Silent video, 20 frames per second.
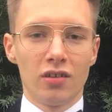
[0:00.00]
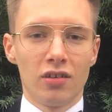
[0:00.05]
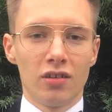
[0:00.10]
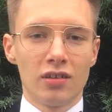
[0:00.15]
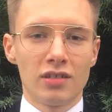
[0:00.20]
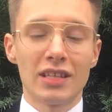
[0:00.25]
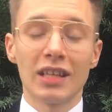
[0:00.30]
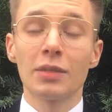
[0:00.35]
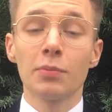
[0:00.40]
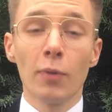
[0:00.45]

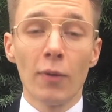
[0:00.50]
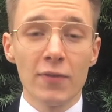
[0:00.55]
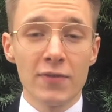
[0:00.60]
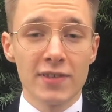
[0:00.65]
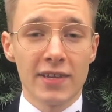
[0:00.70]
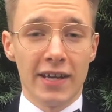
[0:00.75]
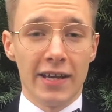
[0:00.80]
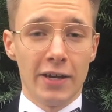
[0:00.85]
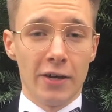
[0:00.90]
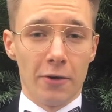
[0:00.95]

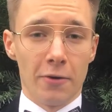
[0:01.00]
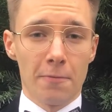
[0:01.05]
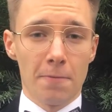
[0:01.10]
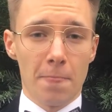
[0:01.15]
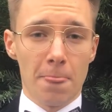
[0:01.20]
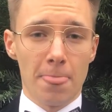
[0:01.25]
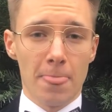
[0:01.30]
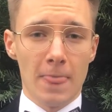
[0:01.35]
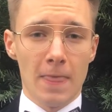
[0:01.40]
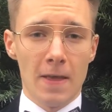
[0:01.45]
Zadmowskiego,
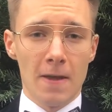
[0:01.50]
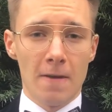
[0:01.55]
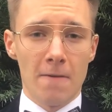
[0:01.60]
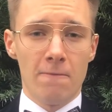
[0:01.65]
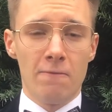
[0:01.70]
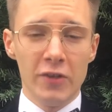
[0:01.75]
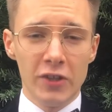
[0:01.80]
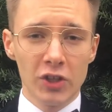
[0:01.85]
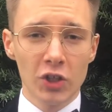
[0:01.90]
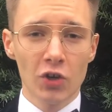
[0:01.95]

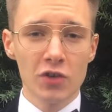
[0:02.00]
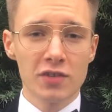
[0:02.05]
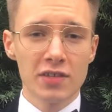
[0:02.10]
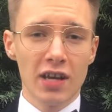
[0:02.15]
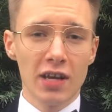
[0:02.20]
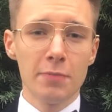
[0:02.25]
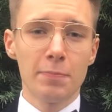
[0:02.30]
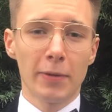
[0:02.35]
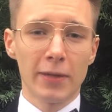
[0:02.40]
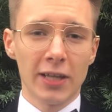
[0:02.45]

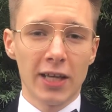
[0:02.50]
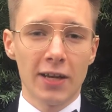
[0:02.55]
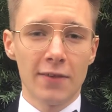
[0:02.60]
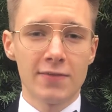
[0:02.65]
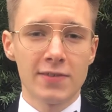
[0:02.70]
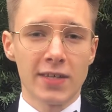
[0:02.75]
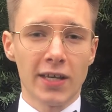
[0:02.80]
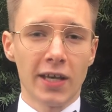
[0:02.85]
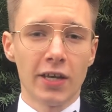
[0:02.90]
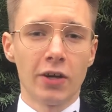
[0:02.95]
Witosa i
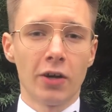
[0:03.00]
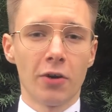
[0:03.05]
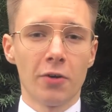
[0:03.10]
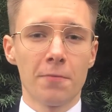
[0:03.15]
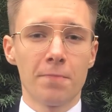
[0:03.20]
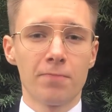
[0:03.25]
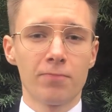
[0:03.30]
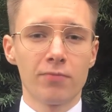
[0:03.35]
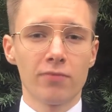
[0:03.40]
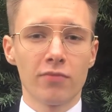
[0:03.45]
Paderewskiego,
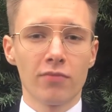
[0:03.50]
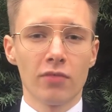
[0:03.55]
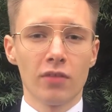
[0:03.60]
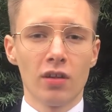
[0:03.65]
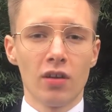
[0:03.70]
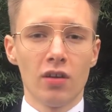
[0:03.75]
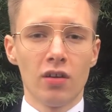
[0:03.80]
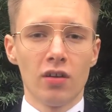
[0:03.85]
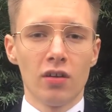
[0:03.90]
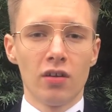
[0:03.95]

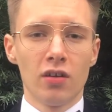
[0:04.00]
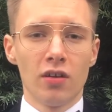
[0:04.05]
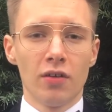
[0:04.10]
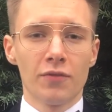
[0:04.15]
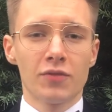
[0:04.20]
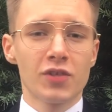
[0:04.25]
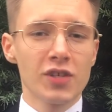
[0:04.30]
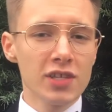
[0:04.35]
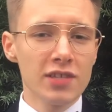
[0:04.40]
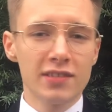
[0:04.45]

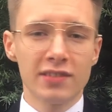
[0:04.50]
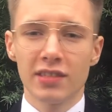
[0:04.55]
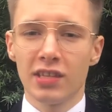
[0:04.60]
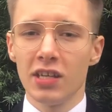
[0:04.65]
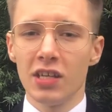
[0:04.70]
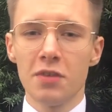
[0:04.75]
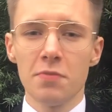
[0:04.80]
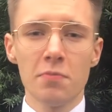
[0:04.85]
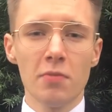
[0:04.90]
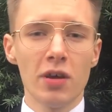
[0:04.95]

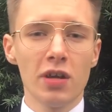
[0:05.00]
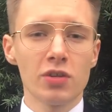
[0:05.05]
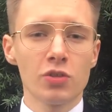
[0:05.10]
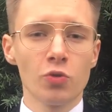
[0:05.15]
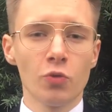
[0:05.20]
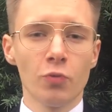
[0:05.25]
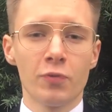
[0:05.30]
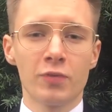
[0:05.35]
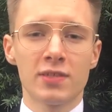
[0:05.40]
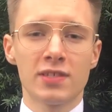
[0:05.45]
wszystkich
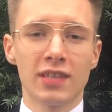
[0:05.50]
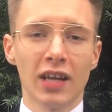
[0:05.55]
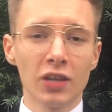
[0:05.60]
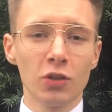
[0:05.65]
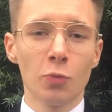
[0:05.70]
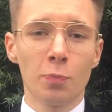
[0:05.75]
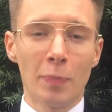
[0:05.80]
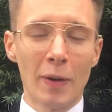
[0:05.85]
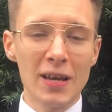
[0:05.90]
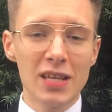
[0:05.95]
mężów
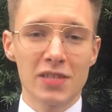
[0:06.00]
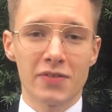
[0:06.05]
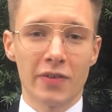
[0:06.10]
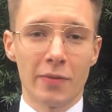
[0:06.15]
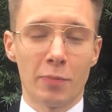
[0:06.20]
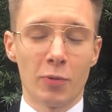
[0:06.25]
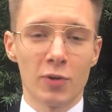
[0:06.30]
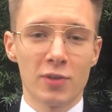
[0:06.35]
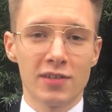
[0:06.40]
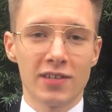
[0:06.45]
stanu państwa
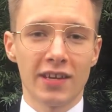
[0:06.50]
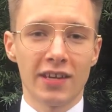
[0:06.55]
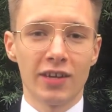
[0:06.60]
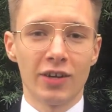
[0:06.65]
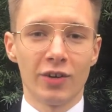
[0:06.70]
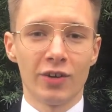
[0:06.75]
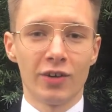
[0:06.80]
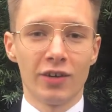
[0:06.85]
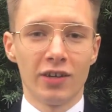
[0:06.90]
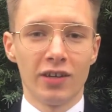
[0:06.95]

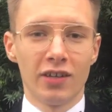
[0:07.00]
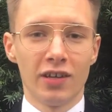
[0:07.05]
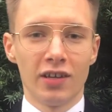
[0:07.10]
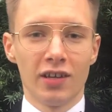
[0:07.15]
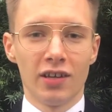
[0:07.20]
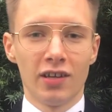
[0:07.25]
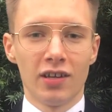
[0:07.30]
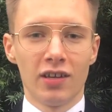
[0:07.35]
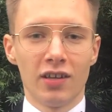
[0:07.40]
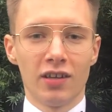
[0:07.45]
polskiego,
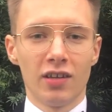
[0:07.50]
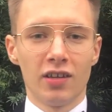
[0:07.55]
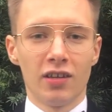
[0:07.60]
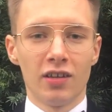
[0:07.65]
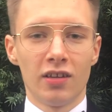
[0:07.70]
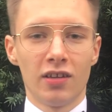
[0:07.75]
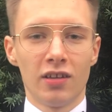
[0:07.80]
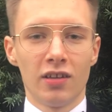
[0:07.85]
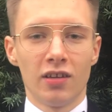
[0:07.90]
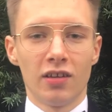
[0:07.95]

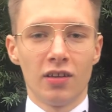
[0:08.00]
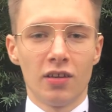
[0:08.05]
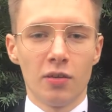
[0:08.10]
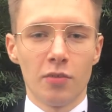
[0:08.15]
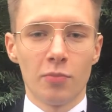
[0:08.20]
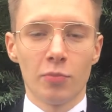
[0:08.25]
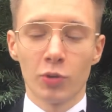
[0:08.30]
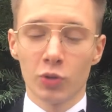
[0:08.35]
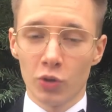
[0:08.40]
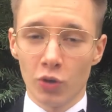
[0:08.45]

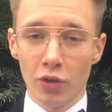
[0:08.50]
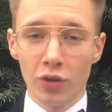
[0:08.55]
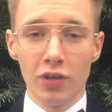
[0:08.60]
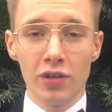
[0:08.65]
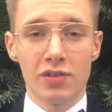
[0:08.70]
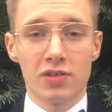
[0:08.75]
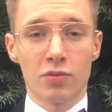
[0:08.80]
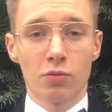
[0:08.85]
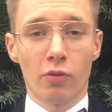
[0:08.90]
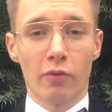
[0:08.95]
bo to ich
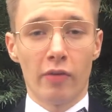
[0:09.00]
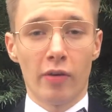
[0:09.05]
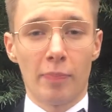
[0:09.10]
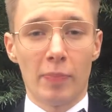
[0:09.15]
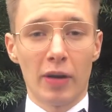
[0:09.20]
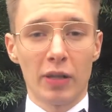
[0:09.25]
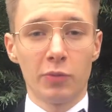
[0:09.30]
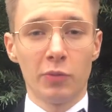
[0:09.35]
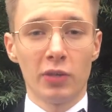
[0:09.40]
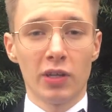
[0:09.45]
słowa
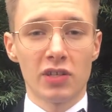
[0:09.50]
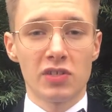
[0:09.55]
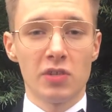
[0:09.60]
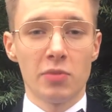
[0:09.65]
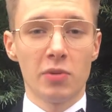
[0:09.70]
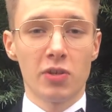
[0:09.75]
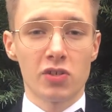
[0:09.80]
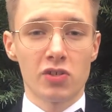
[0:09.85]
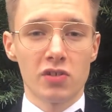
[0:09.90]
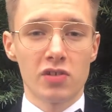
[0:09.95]
padły na
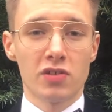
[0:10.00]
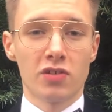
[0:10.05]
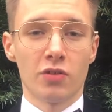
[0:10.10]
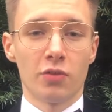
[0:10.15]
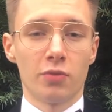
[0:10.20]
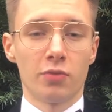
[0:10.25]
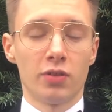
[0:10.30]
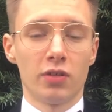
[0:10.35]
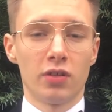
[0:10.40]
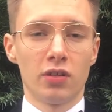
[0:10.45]
ziemię żyzną.
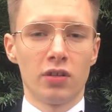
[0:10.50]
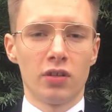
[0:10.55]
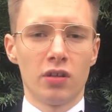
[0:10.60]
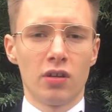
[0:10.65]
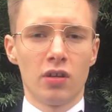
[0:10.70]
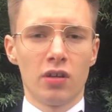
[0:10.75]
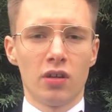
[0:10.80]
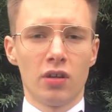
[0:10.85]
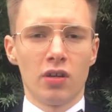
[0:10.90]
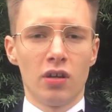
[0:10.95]

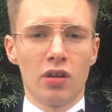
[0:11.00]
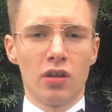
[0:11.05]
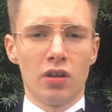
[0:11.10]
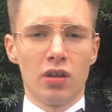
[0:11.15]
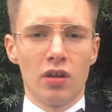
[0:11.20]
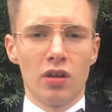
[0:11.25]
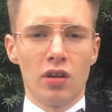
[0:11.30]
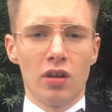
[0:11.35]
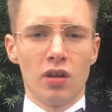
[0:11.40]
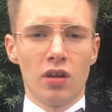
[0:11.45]

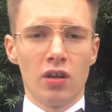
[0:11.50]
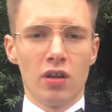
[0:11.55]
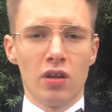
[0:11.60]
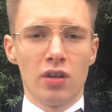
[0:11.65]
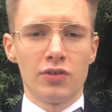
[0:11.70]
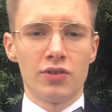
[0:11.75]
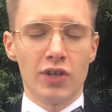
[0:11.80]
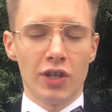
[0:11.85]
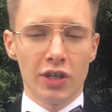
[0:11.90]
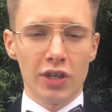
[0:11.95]

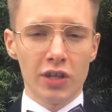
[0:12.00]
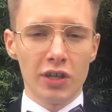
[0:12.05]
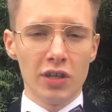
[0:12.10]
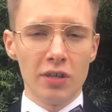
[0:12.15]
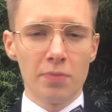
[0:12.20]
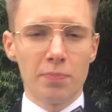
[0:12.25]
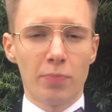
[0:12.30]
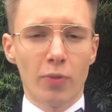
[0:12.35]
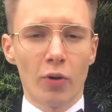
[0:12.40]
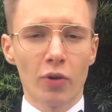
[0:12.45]
Dzięki
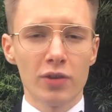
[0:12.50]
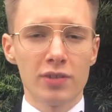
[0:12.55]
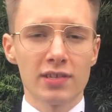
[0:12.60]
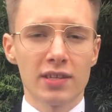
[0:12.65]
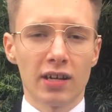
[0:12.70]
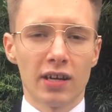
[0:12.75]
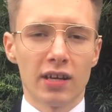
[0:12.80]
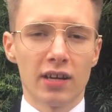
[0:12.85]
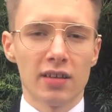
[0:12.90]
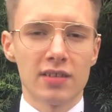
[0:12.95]
nim
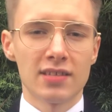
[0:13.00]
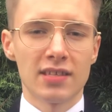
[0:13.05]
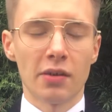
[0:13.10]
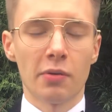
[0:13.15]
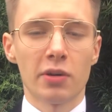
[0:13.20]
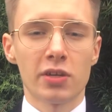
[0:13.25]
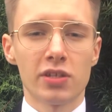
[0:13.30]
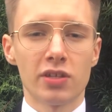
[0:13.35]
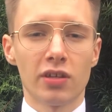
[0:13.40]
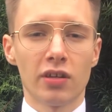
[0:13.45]
Polska
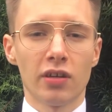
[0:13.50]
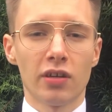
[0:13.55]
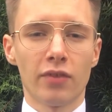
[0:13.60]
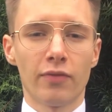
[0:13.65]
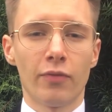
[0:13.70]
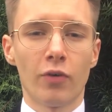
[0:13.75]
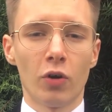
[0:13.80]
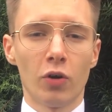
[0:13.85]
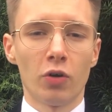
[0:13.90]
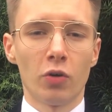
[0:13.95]
stała się
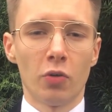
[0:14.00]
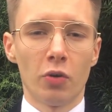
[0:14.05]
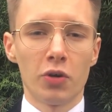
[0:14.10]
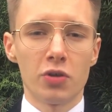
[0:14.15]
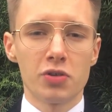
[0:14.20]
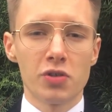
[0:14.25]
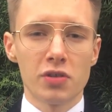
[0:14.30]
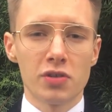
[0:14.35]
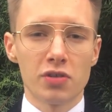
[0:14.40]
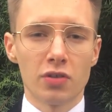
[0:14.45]
wolną
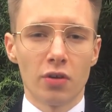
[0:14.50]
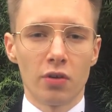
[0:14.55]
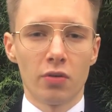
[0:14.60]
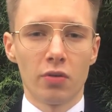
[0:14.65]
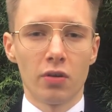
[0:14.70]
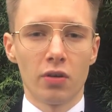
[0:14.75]
ojczyzną.